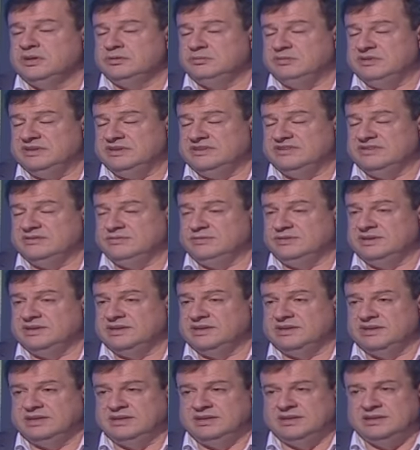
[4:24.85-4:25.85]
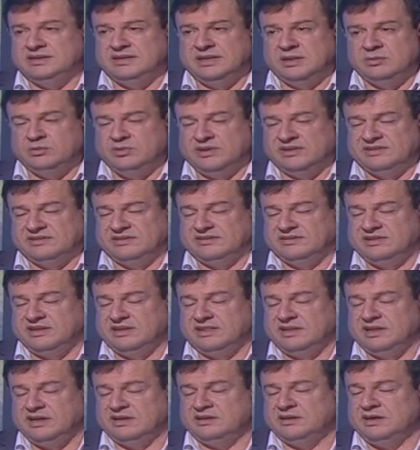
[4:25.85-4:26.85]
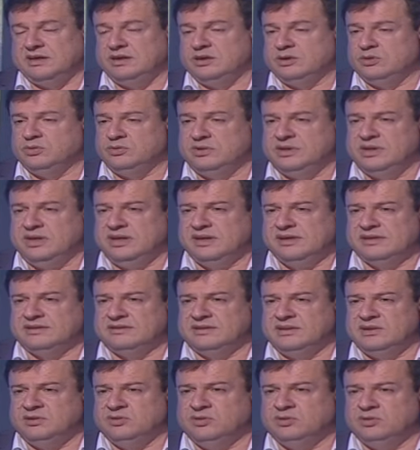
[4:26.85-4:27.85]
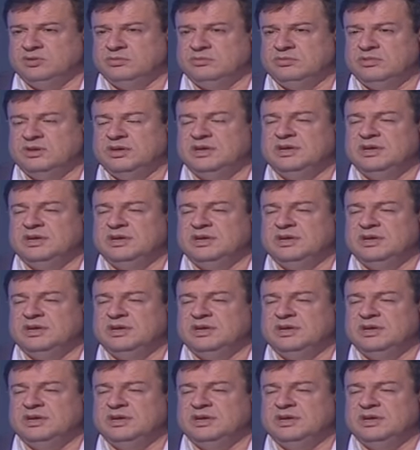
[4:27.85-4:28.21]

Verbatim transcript: بالنسبه للمؤسسات القضائية كلياتها اليوم